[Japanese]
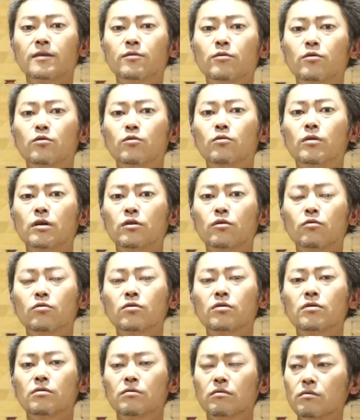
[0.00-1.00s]
えっ、ー、と、今日は教
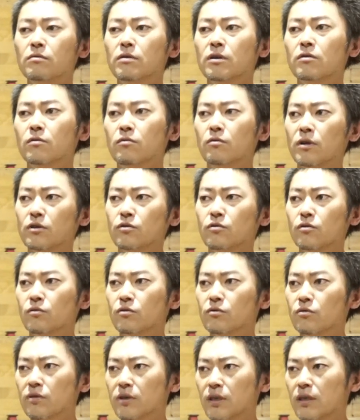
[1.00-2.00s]
室の、えーと、終わりという
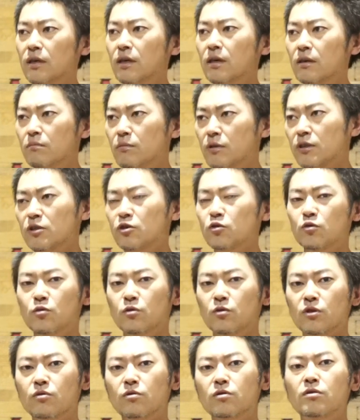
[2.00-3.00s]
ことで、またちょっ
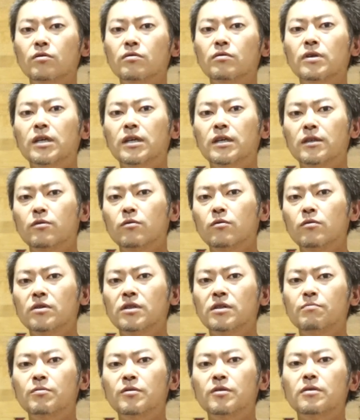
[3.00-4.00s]
と一つ、えっ、ー、と、
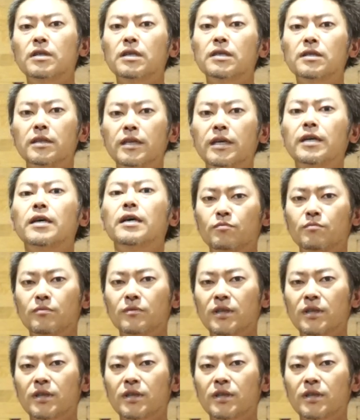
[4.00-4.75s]
チップスですね。